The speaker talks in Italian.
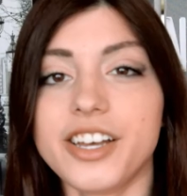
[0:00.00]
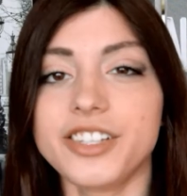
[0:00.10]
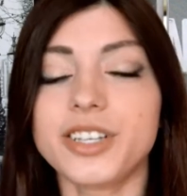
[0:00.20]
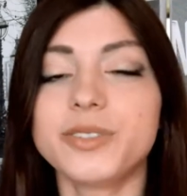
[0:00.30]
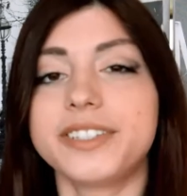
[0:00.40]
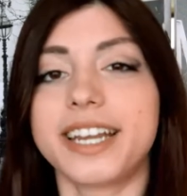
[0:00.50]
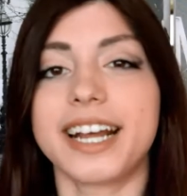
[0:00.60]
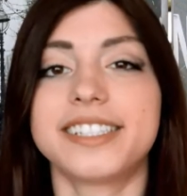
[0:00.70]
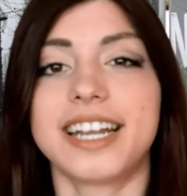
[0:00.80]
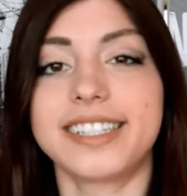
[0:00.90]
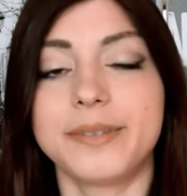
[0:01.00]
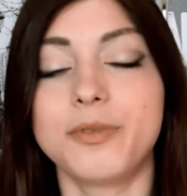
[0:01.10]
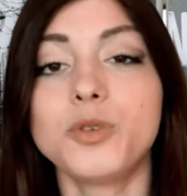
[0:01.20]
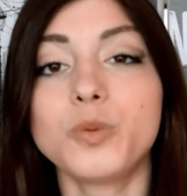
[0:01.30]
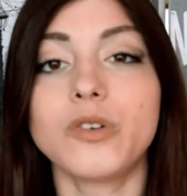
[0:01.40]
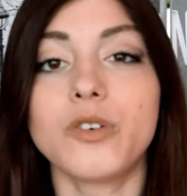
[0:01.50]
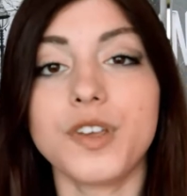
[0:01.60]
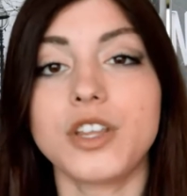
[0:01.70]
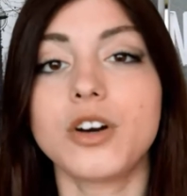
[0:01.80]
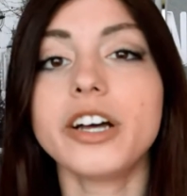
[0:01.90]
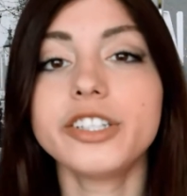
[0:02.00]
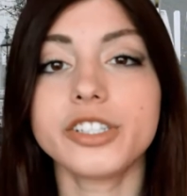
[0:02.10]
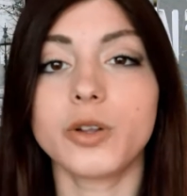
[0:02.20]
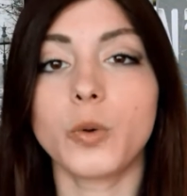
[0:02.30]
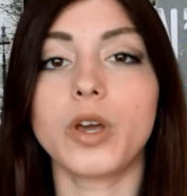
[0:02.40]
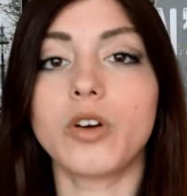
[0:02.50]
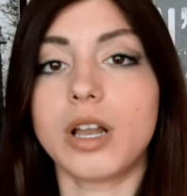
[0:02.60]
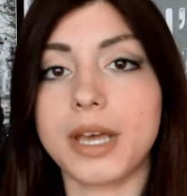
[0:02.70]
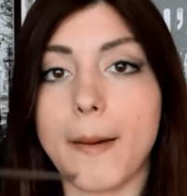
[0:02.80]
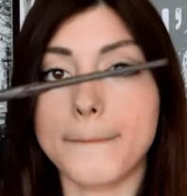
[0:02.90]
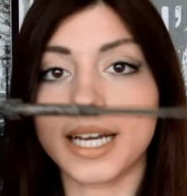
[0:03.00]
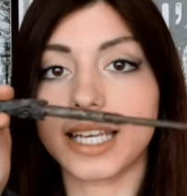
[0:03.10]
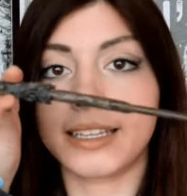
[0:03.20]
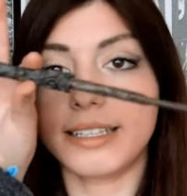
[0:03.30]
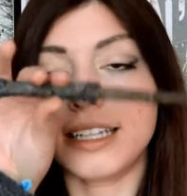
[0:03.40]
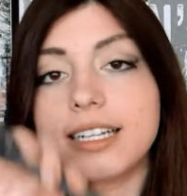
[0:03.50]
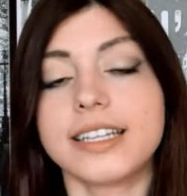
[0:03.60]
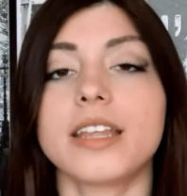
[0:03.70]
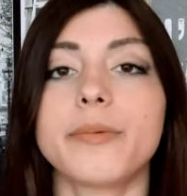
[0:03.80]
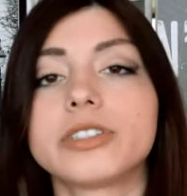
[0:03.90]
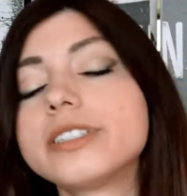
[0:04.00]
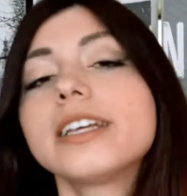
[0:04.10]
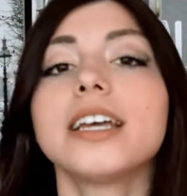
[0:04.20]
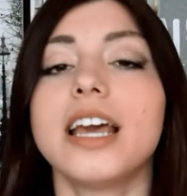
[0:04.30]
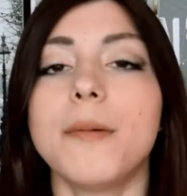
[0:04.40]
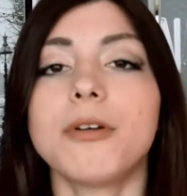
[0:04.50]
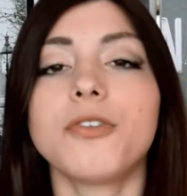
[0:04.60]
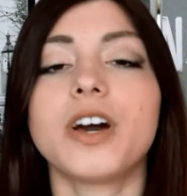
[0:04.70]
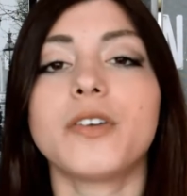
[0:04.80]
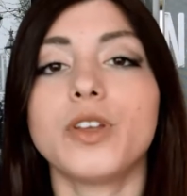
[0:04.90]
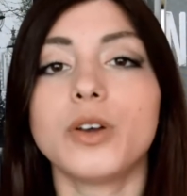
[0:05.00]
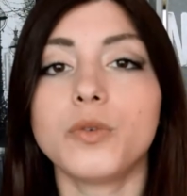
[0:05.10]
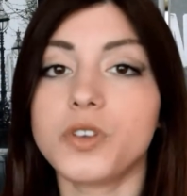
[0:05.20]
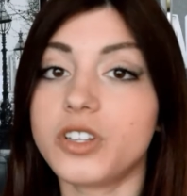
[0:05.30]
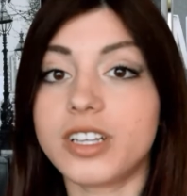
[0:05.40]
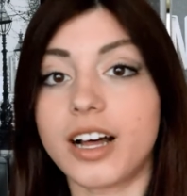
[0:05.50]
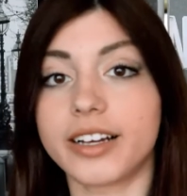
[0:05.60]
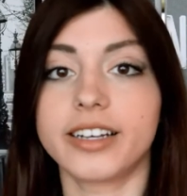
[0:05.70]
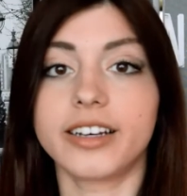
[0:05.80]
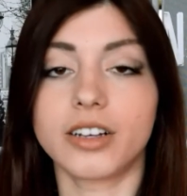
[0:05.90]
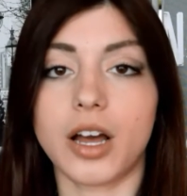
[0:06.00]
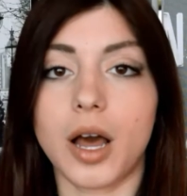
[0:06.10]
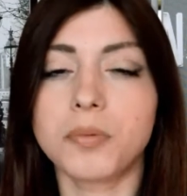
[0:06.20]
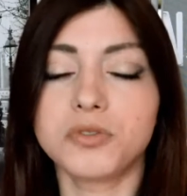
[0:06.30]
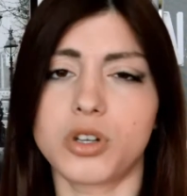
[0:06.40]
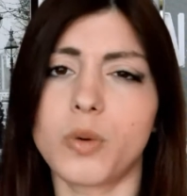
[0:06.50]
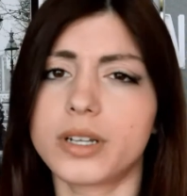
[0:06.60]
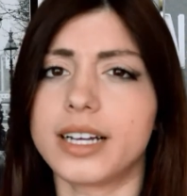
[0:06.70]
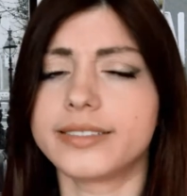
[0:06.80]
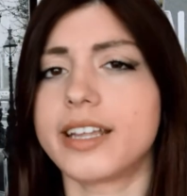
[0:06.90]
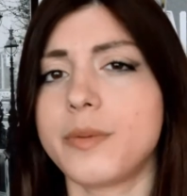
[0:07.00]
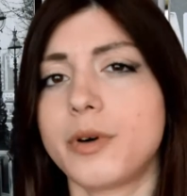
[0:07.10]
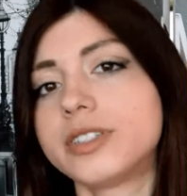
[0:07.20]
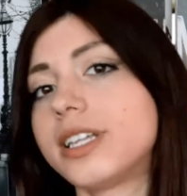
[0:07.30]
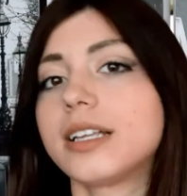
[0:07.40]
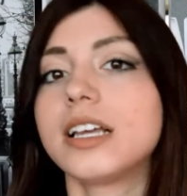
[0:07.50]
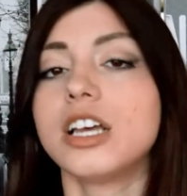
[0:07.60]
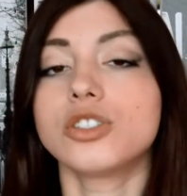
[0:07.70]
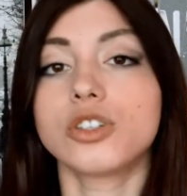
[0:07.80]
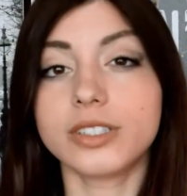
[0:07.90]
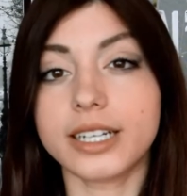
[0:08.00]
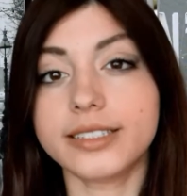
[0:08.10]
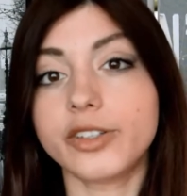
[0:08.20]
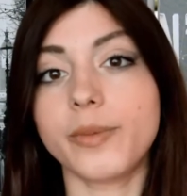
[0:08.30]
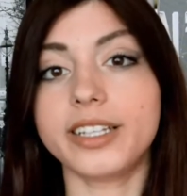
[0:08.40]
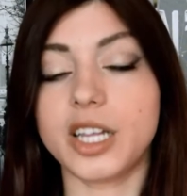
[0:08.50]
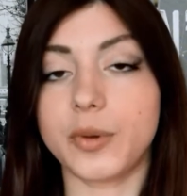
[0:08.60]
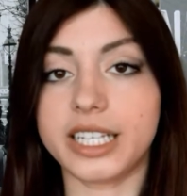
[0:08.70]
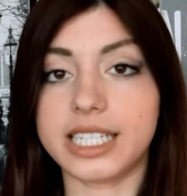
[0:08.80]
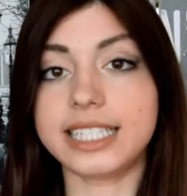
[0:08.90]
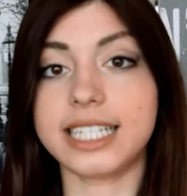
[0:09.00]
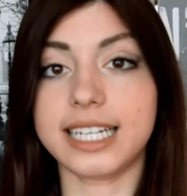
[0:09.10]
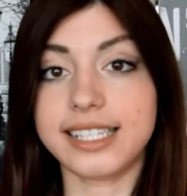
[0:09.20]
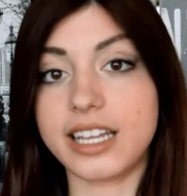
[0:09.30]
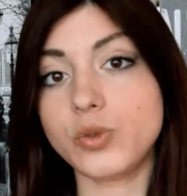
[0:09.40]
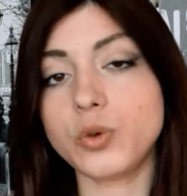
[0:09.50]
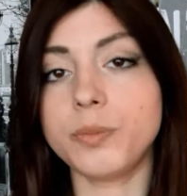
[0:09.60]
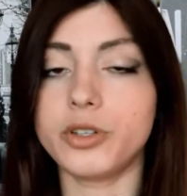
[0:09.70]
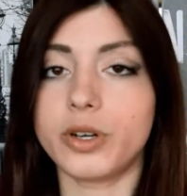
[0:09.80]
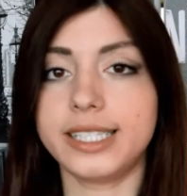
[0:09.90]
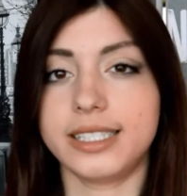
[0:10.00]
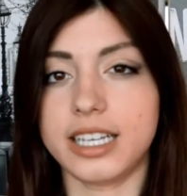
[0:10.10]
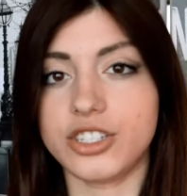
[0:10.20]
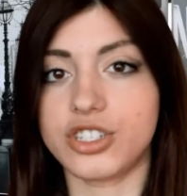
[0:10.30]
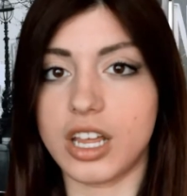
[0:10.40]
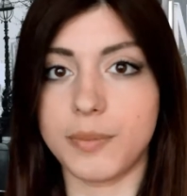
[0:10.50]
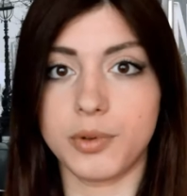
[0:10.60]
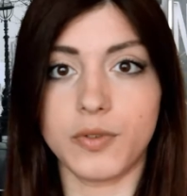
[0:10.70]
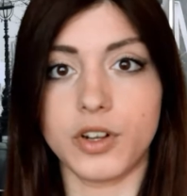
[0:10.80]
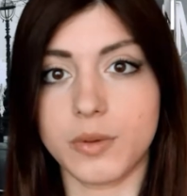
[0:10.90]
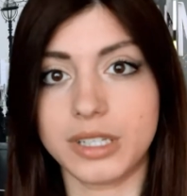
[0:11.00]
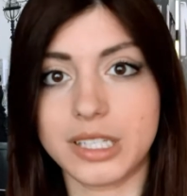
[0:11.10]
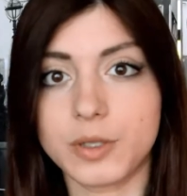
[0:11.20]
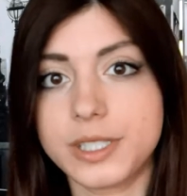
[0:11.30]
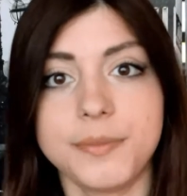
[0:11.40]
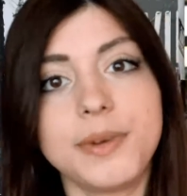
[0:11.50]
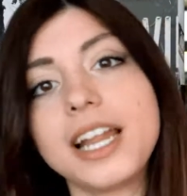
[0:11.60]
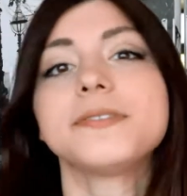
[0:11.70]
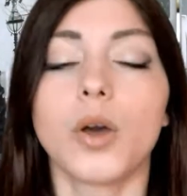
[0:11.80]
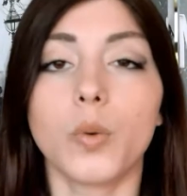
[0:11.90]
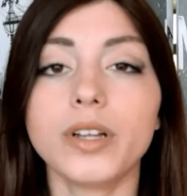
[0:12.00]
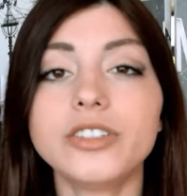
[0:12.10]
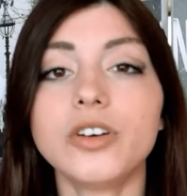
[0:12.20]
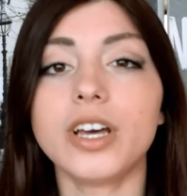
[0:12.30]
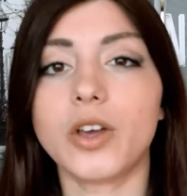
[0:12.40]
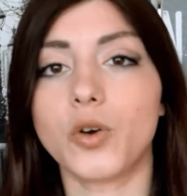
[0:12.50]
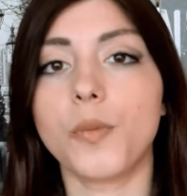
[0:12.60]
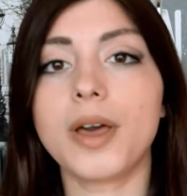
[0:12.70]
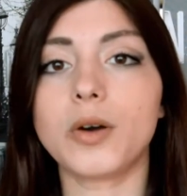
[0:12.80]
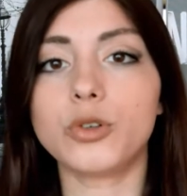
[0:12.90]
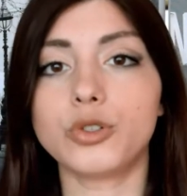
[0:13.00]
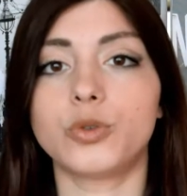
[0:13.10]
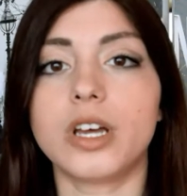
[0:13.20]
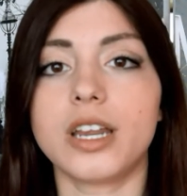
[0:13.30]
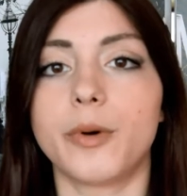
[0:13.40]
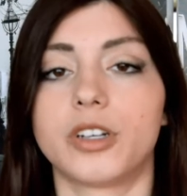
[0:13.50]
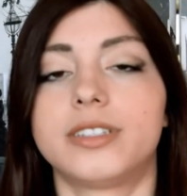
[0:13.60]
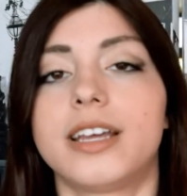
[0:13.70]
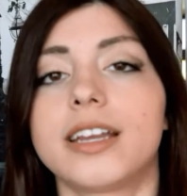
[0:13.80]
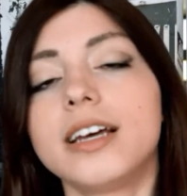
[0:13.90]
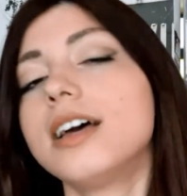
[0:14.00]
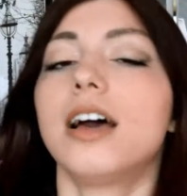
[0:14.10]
Ciao a tutti ragazzi e ragazze, benvenuti a un nuovo video. Oggi sono qui con la mia bacchettina di Harry Potter per farvi un video tag appunto riguardante Harry Potter. Sono 30 domande quindi direi di iniziare subito e stringere più velocemente possibile. Quando e come hai conosciuto Harry Potter?